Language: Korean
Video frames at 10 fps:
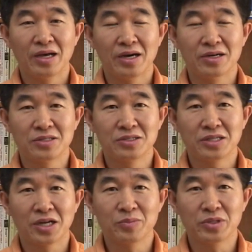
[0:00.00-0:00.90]
어떤
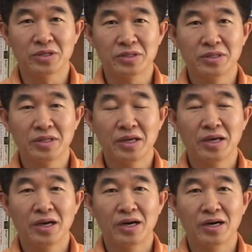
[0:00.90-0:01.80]
사람들은
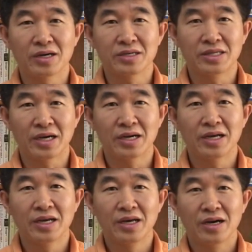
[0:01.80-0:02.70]
아, 그냥
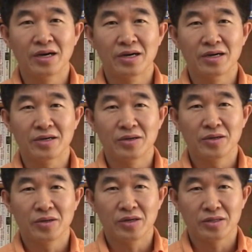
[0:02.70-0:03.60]
아,
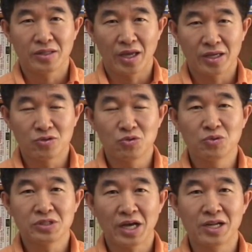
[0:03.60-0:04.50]

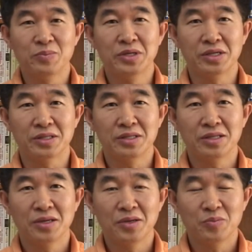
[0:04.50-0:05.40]
대충 살면은
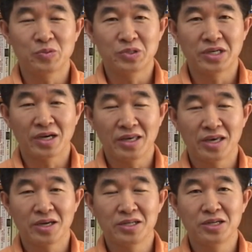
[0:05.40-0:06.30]
문제가
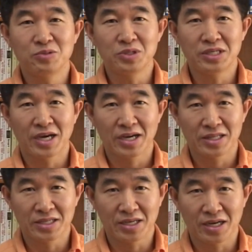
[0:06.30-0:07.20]
해결될 수 있지
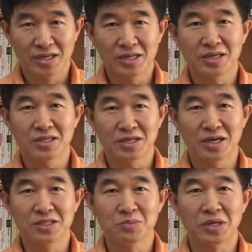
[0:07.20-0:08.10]
않겠느냐 그렇게
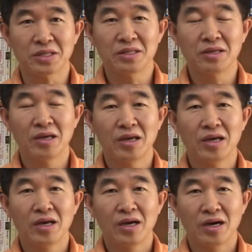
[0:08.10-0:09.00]
생각하지만
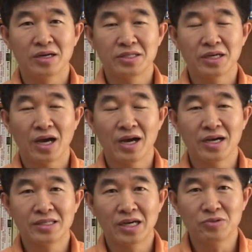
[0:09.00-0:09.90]
아, 제가 한
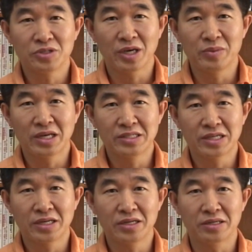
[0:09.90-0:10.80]
가지 아주 재미난
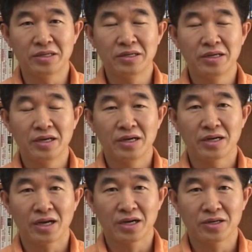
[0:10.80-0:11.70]
사례를
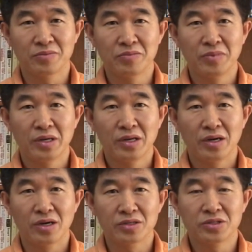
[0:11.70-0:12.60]
가끔
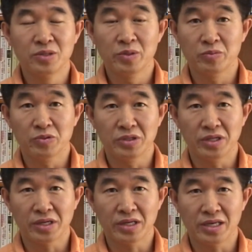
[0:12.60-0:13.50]
어, 젊은
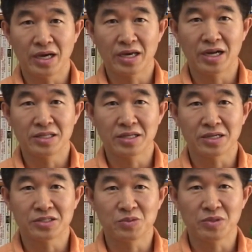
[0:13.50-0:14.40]
분들에게 이야기할 때가
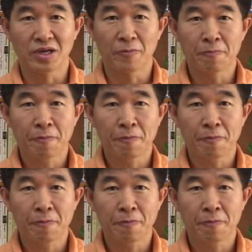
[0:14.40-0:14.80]
있습니다.